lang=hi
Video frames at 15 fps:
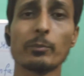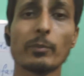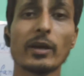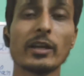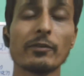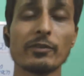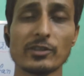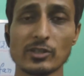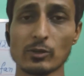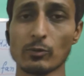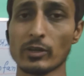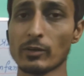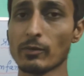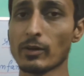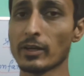बेनिफिशियल
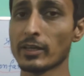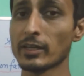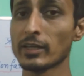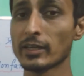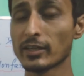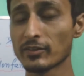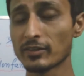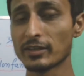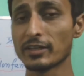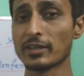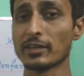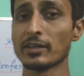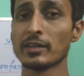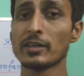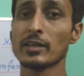होने वाले हैं
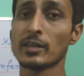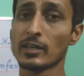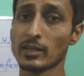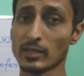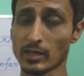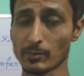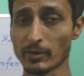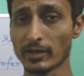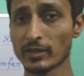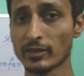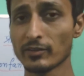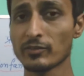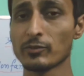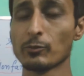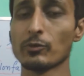इसलिए हमारे
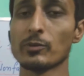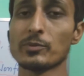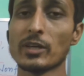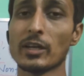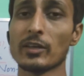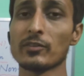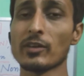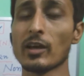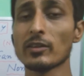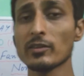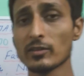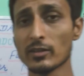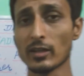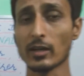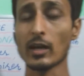इस यूट्यूब चैनल के साथ
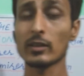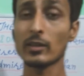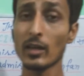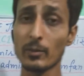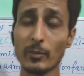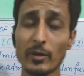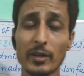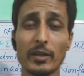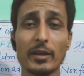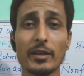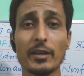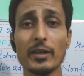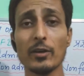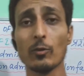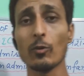लगातार बने
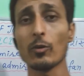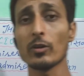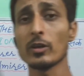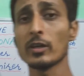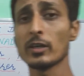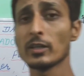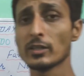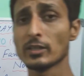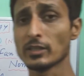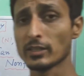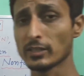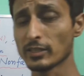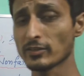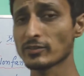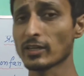रहिए और
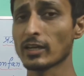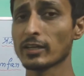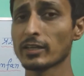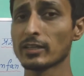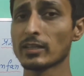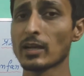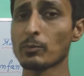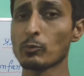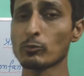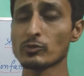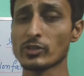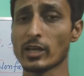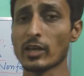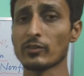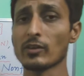इस चैनल के अंदर आपको
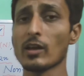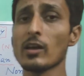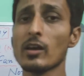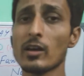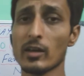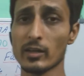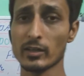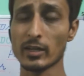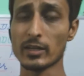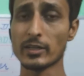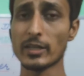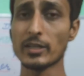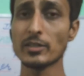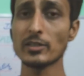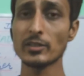कुछ ऐसा
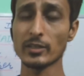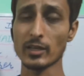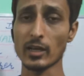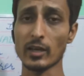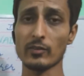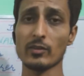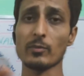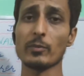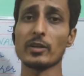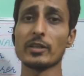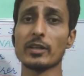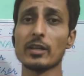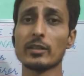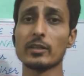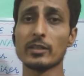कंटेंट या ऐसा
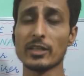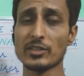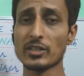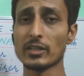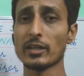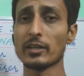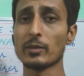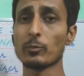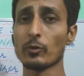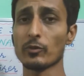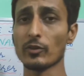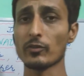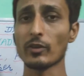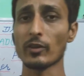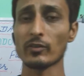मटेरियल टीचिंग लर्निंग
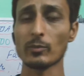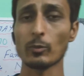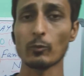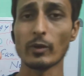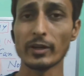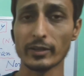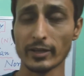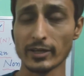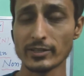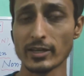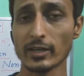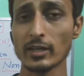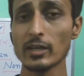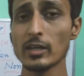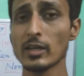प्रोसेस ऐसा प्रोवाइड कराया
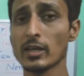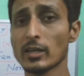जाएगा